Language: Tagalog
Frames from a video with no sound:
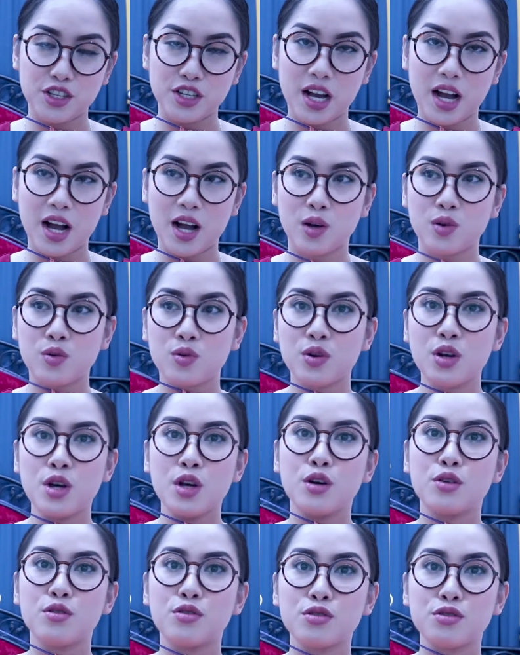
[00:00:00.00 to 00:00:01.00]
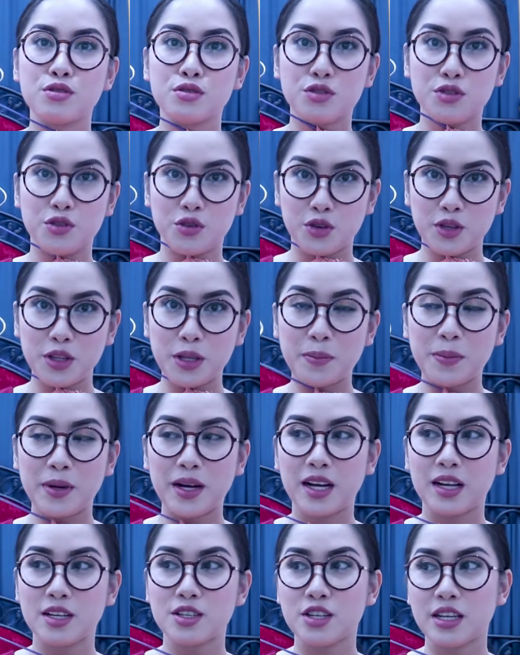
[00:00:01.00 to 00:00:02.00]
siya. Kung gusto nyo ng
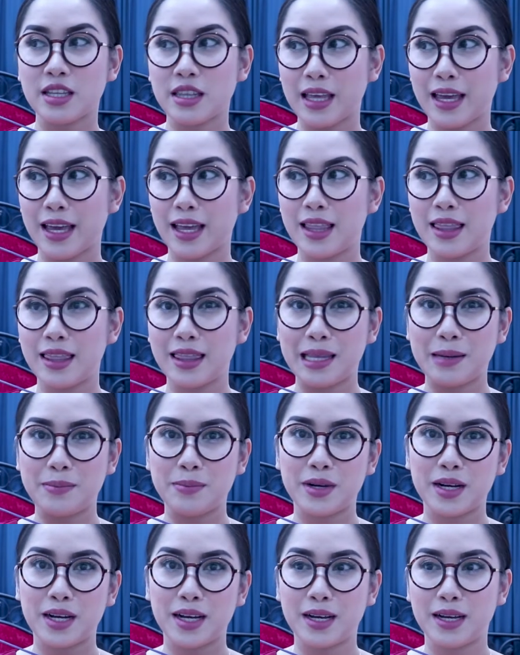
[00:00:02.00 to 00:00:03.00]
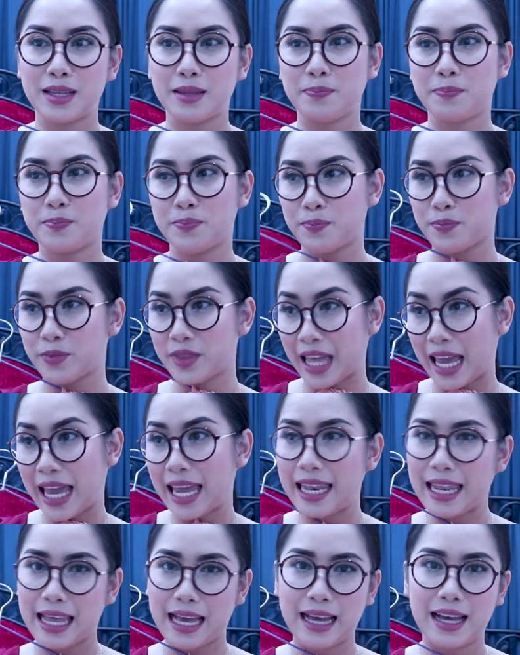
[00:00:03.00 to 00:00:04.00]
mga Chanel na mga
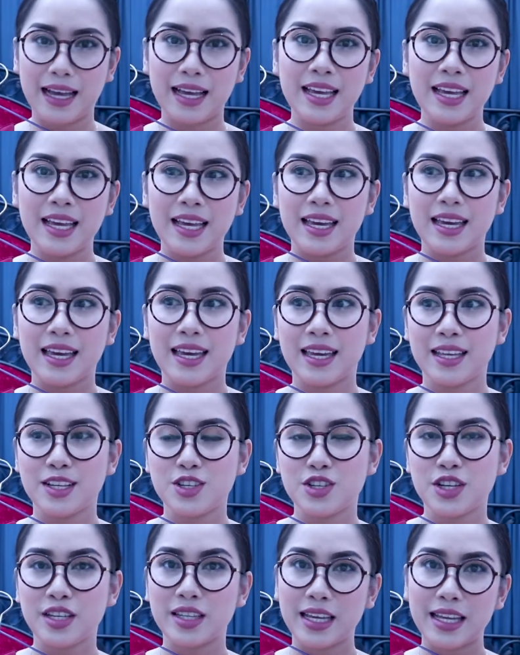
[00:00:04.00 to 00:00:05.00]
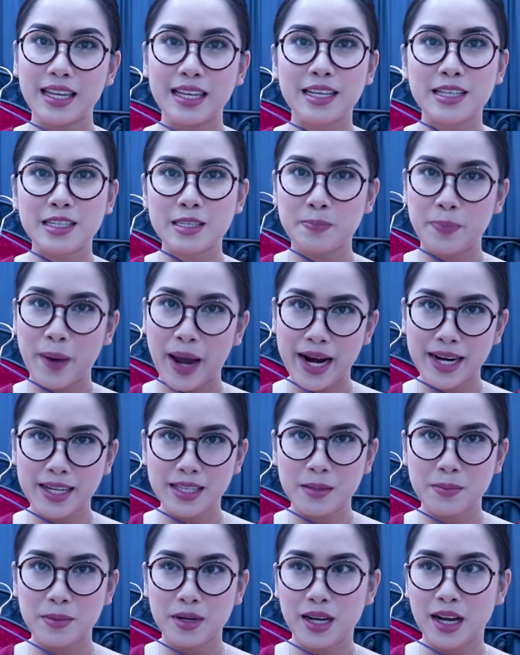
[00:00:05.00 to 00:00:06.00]
tela, and Chanel-inspired
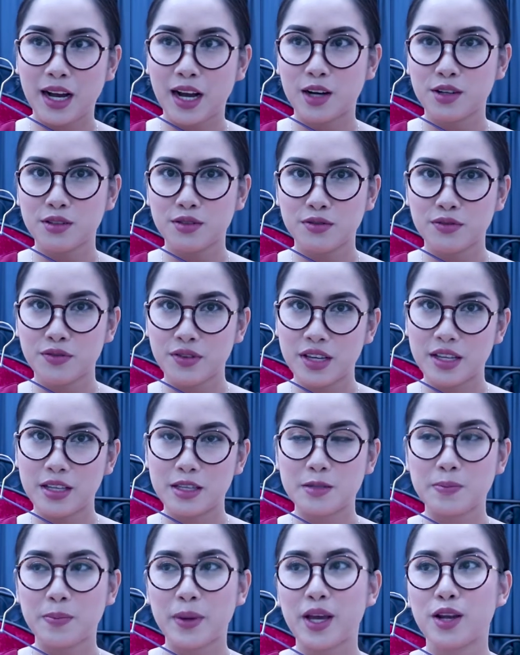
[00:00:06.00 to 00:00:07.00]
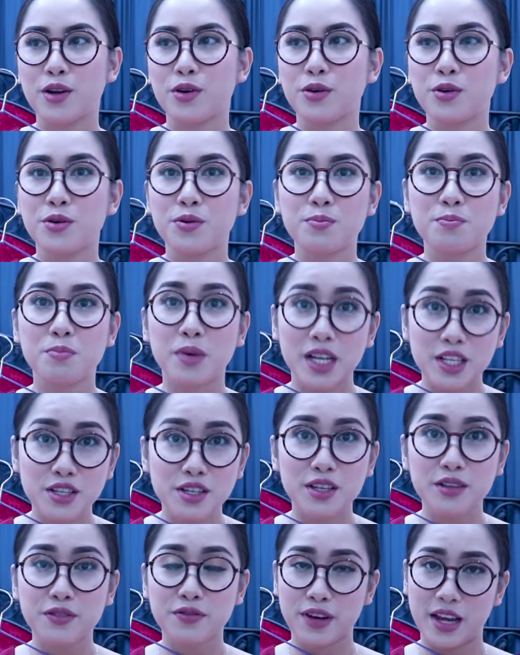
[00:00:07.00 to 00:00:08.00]
na mga outfits. Pero yung
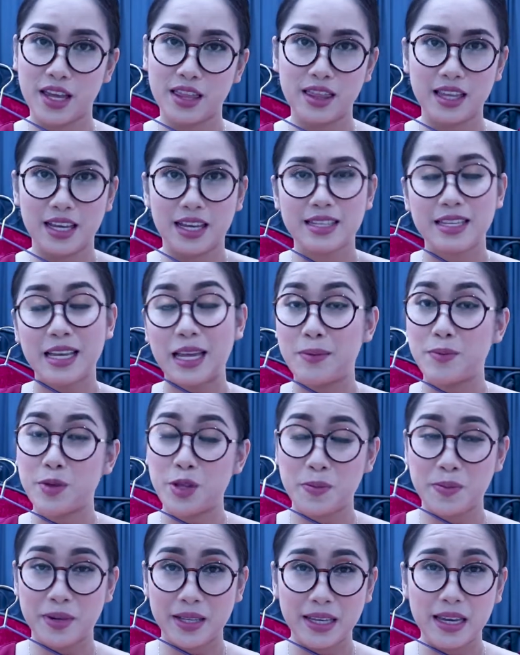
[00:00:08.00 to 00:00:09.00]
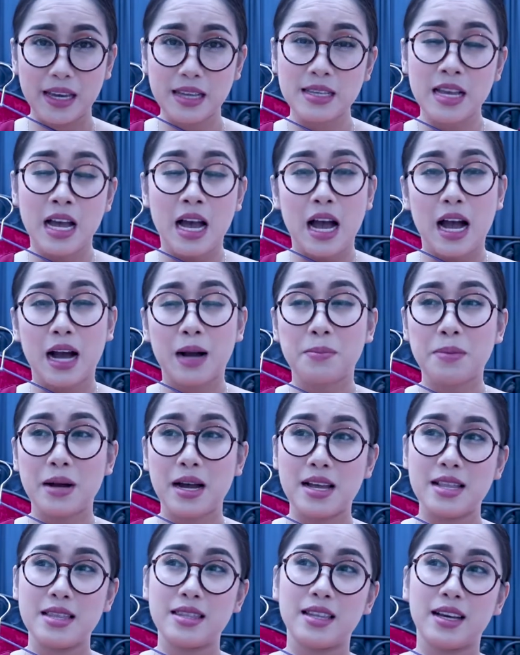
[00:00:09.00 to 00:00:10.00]
budget-friendly, kasi alam niyo naman guys, ang
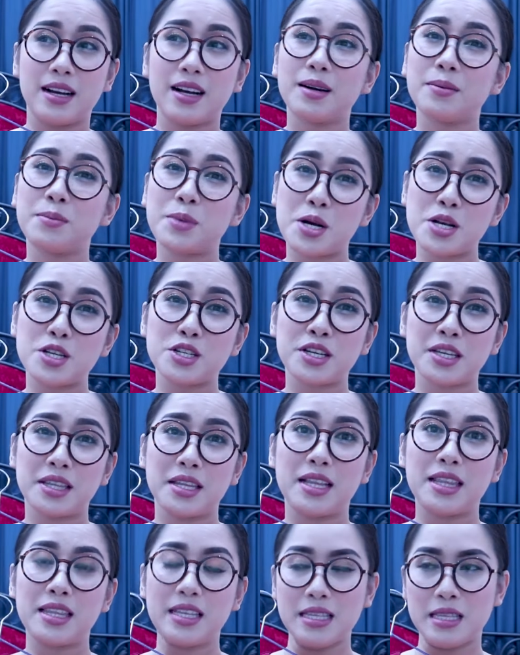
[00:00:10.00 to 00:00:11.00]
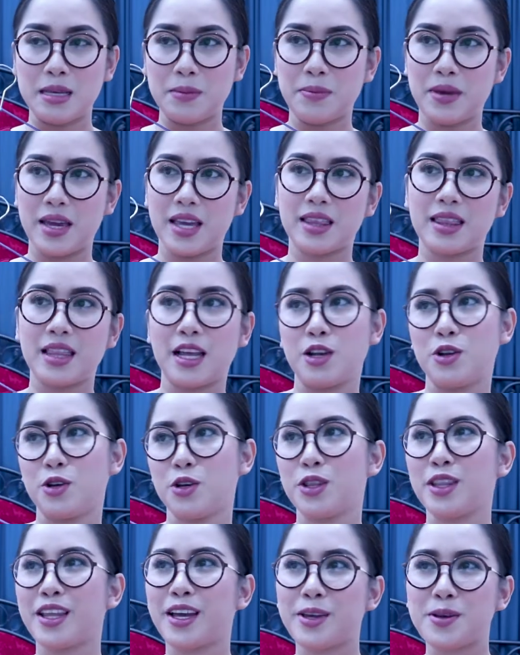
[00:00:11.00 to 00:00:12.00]
mahal ng mga Chanel na damit, lalo
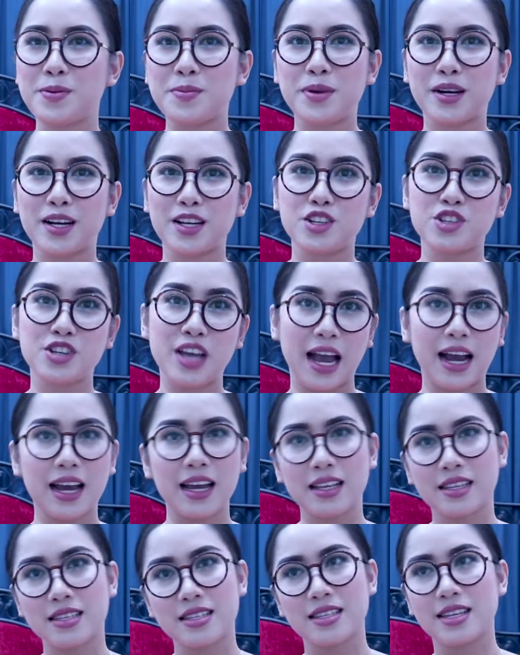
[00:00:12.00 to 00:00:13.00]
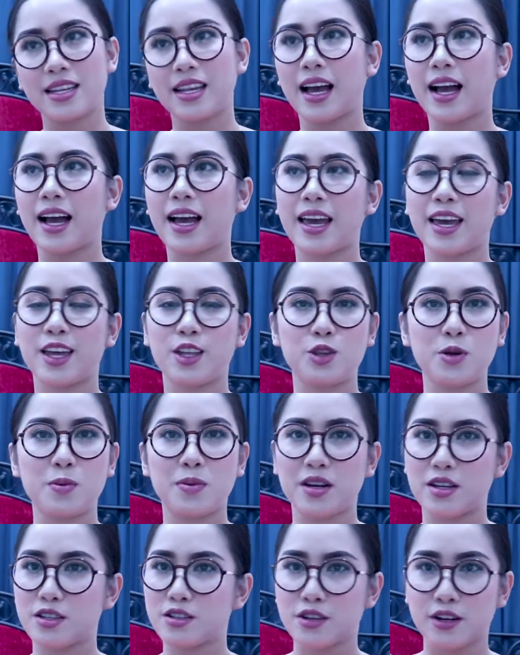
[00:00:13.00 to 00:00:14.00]
yun na yung mga jackets nila and yung
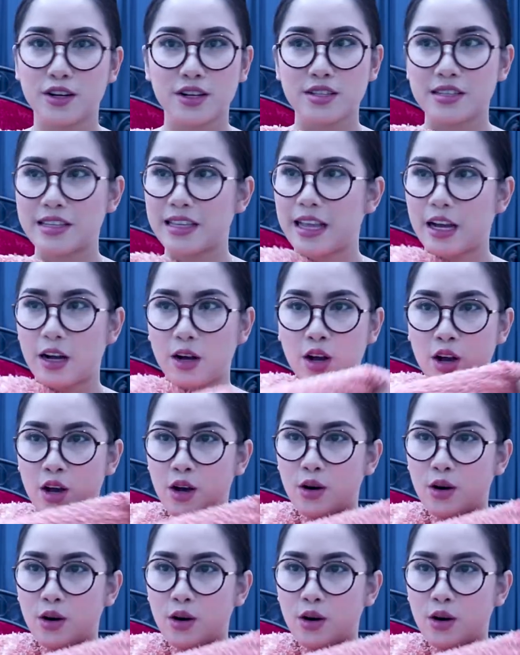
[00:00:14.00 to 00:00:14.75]
mga skirts nila